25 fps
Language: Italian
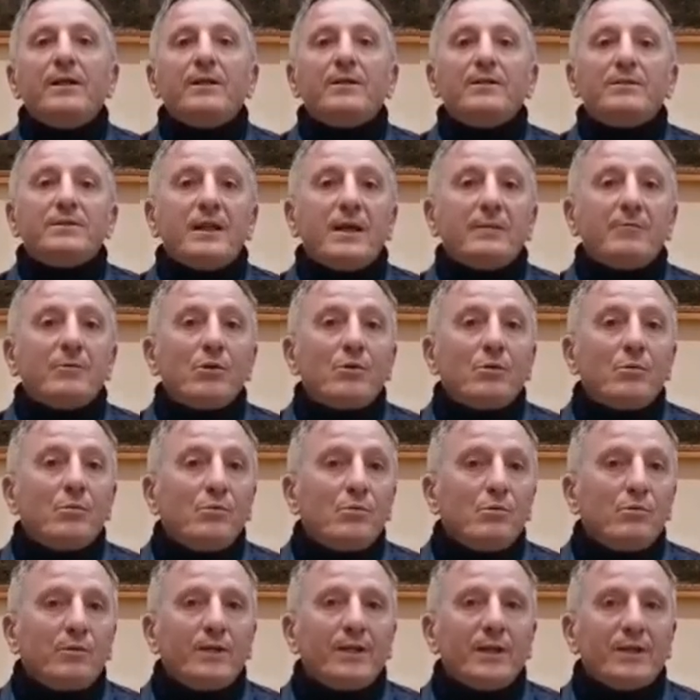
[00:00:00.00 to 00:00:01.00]
Siamo
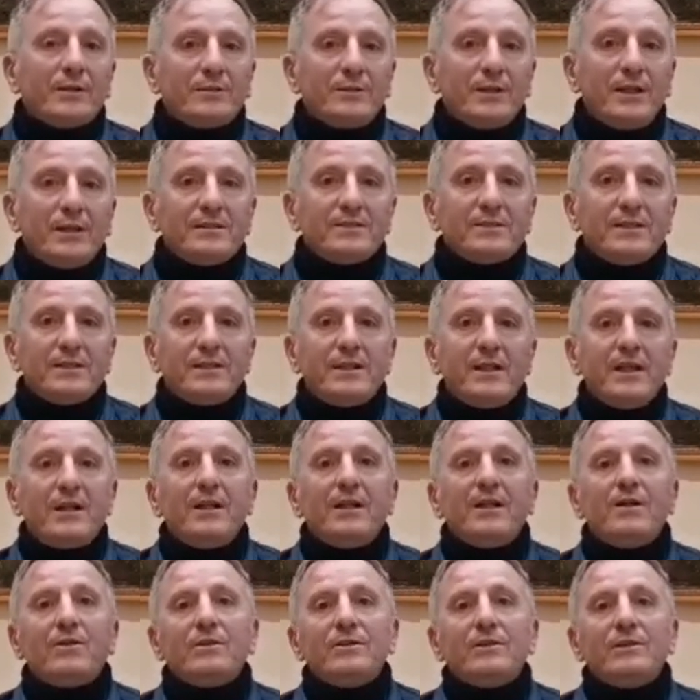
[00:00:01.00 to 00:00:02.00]
comunque in attesa
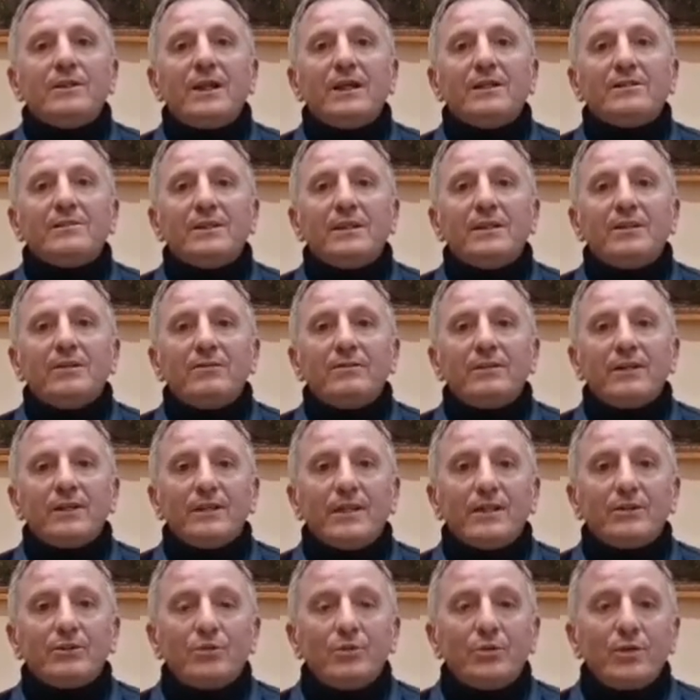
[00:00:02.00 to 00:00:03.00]
dell'ordinanza del
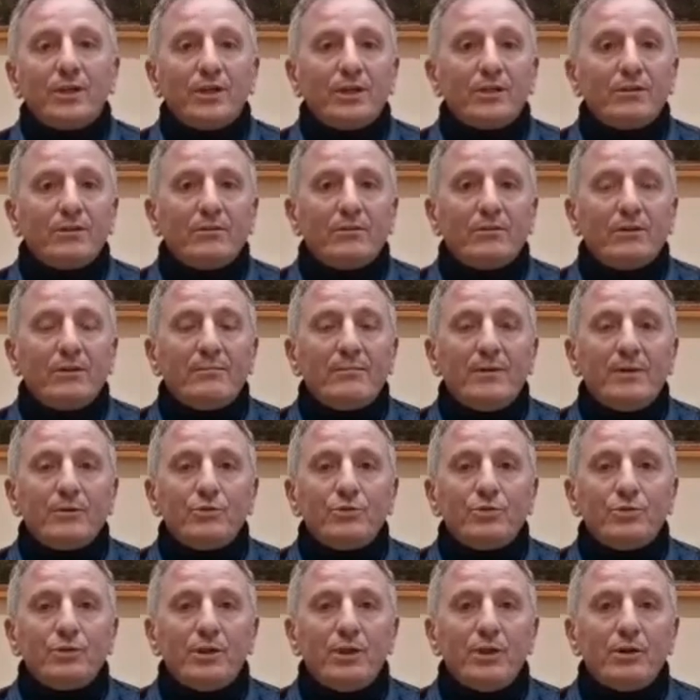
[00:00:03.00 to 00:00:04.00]
governatore che dovrebbe
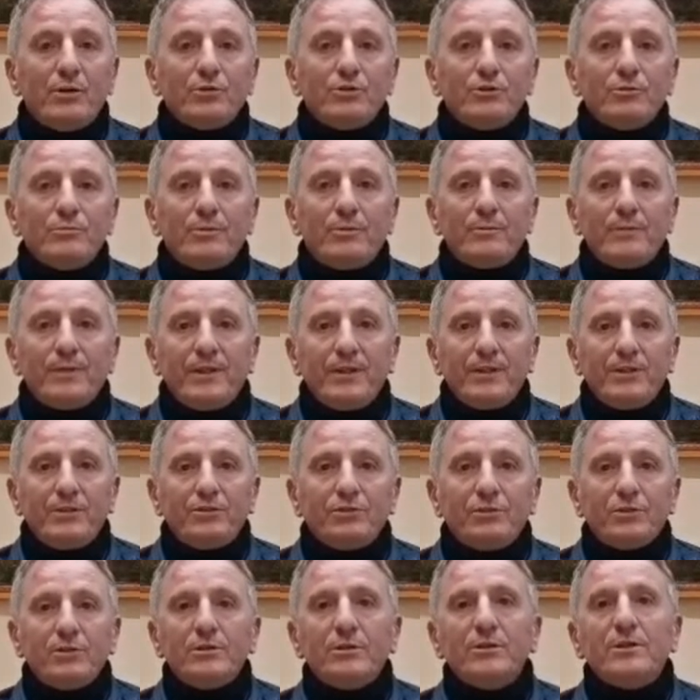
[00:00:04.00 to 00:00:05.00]
uscire oggi
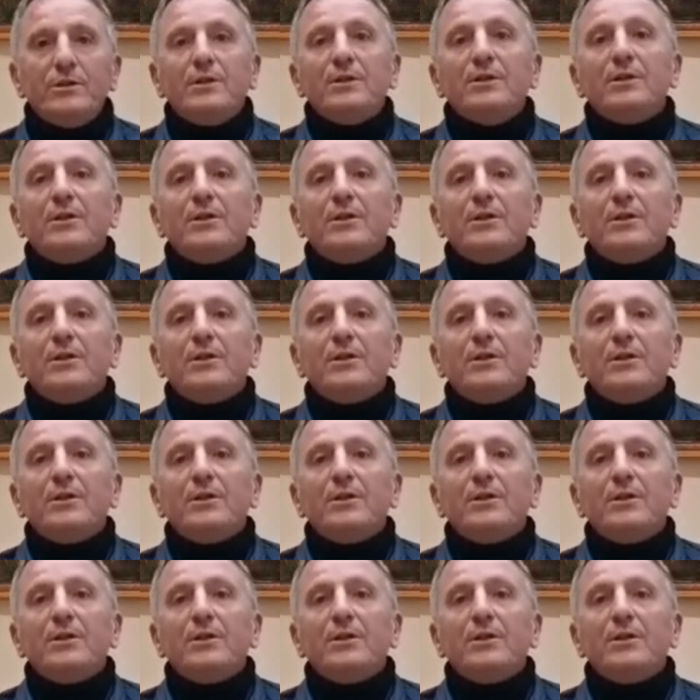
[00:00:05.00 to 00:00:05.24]
pomeriggio,